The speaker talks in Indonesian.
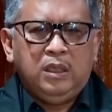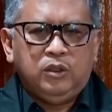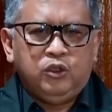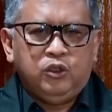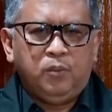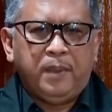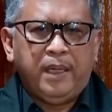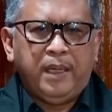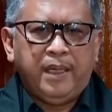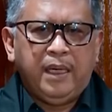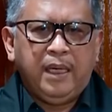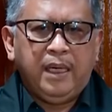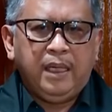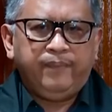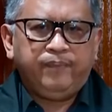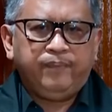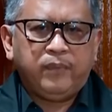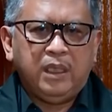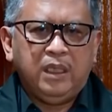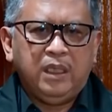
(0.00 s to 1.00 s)
supaya
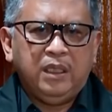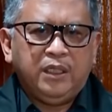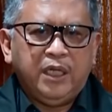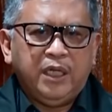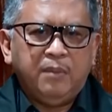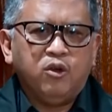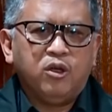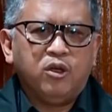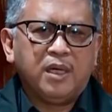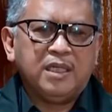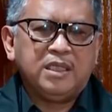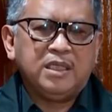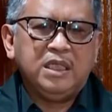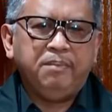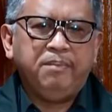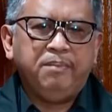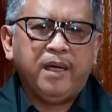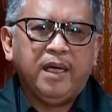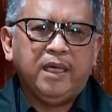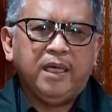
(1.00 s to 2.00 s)

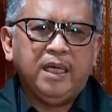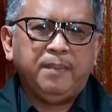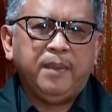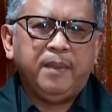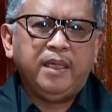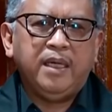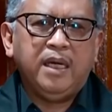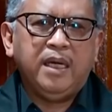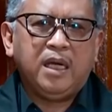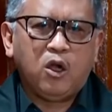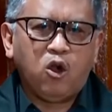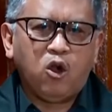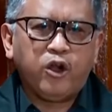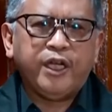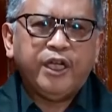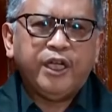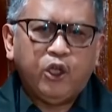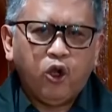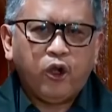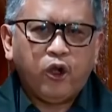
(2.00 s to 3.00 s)
demokrasi berada pada
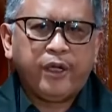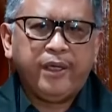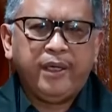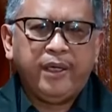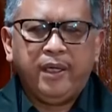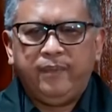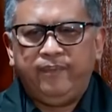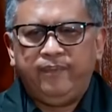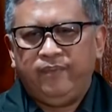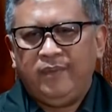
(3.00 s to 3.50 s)
koridornya.